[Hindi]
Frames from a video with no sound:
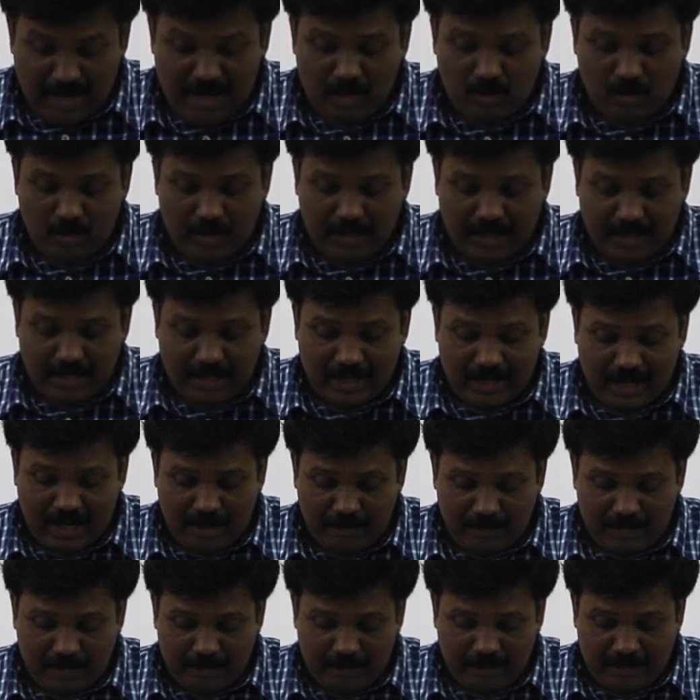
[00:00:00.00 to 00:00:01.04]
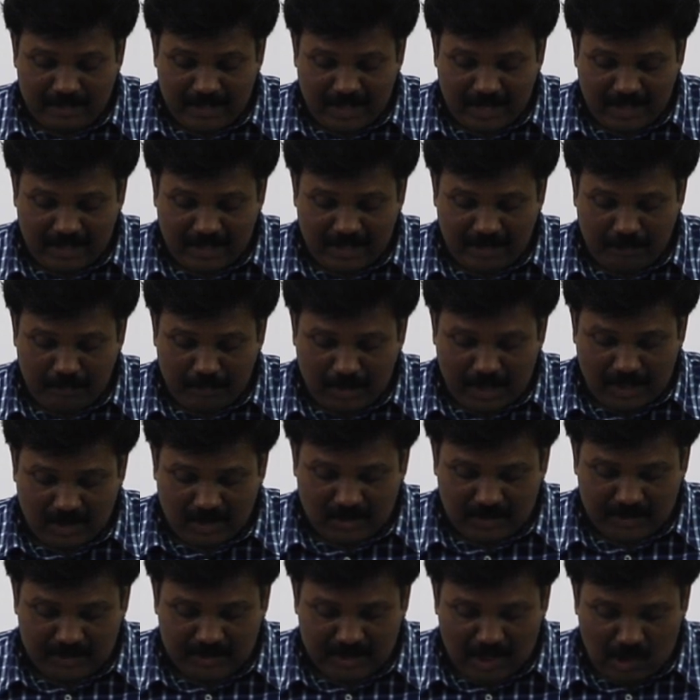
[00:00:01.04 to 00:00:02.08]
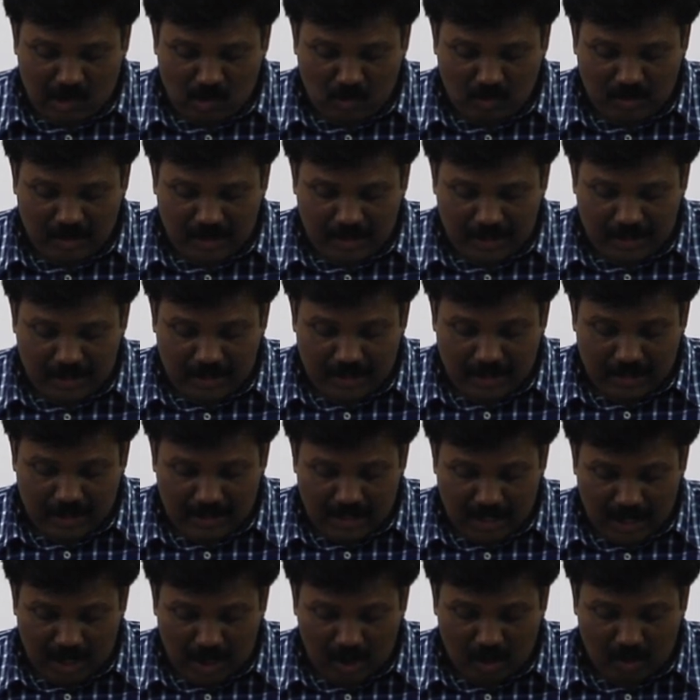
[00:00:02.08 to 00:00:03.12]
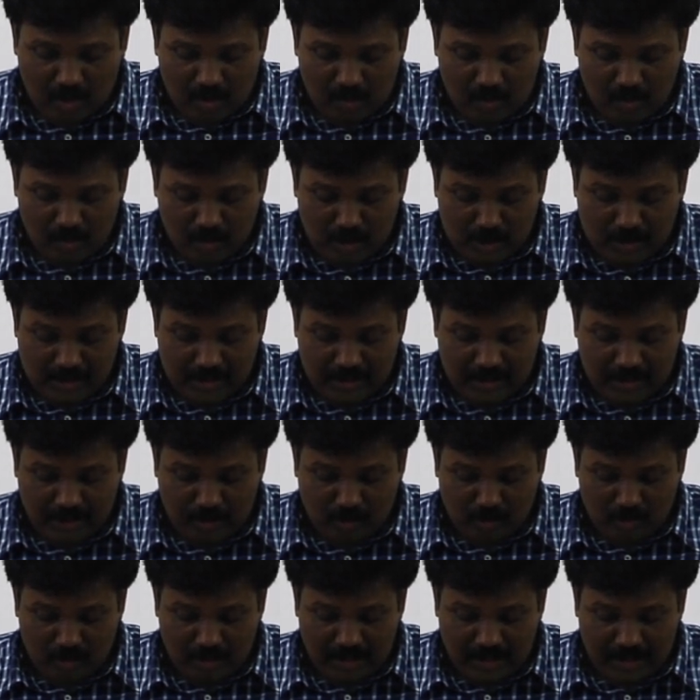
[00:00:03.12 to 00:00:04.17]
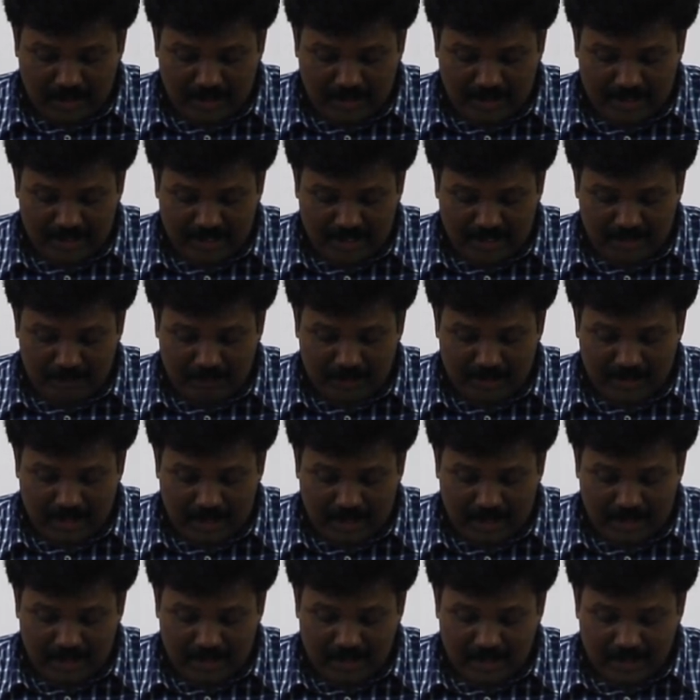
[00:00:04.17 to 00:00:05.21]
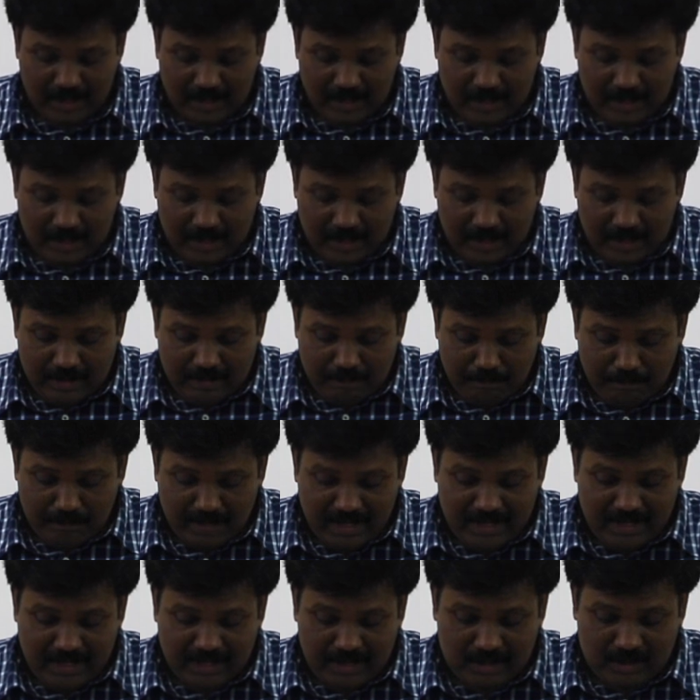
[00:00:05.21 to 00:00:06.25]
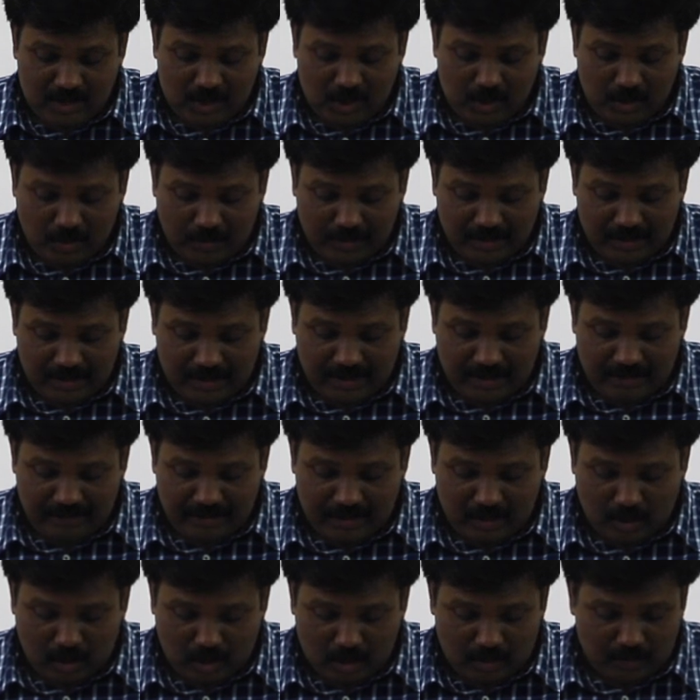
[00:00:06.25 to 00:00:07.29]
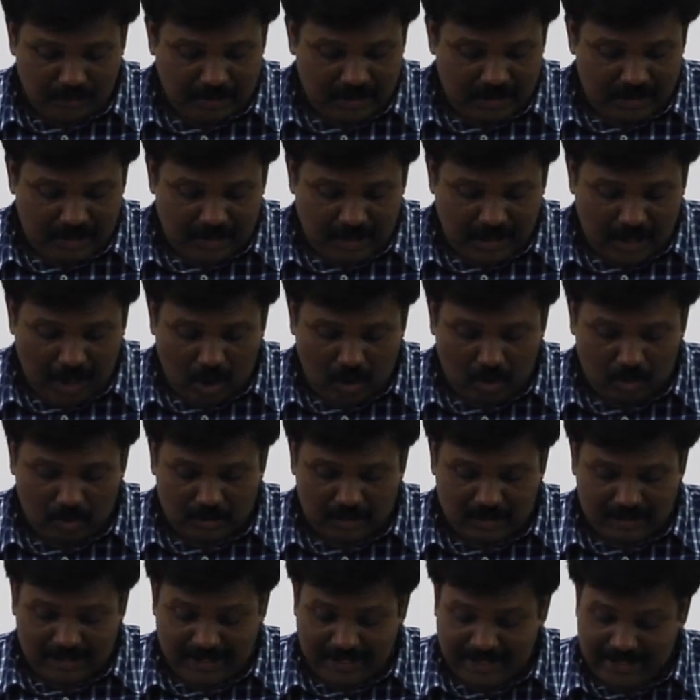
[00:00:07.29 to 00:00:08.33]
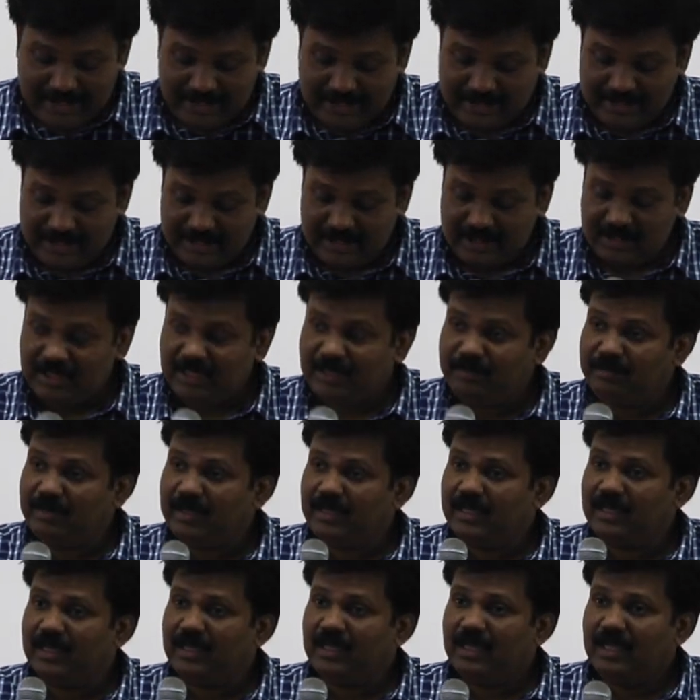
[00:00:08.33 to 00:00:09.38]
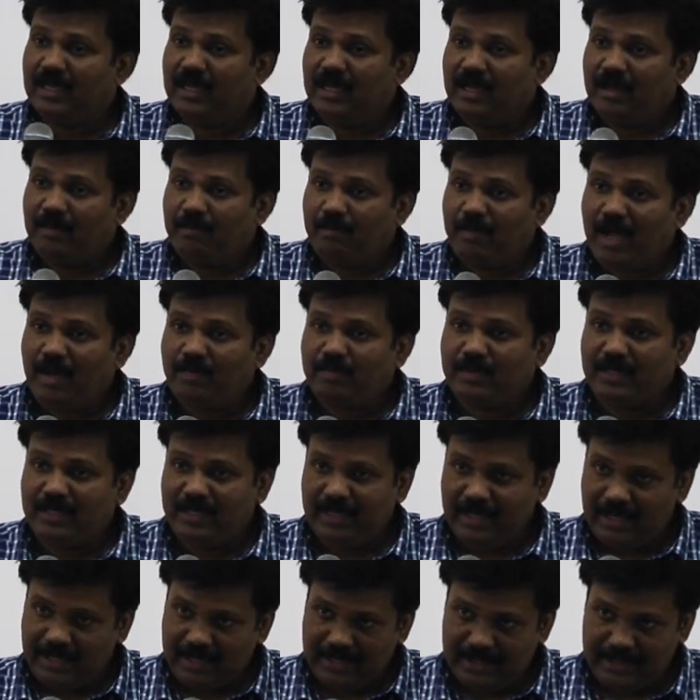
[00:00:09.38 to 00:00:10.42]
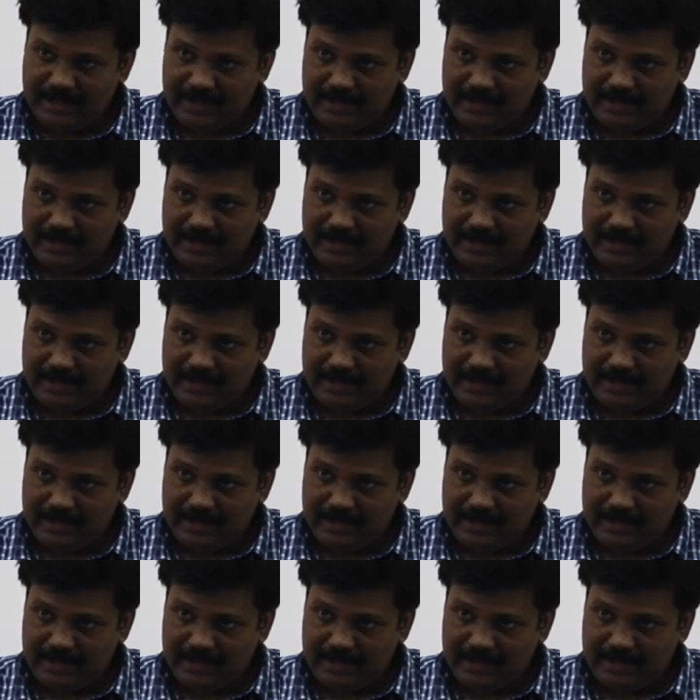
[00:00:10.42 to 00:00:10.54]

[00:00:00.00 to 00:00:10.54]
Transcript: मैं उड़कर अपने पिता के पास जाऊंगा और उससे कहूंगा हे पिता मैंने स्वर्ग के विरोध में और तेरी दृष्टि में पाप किया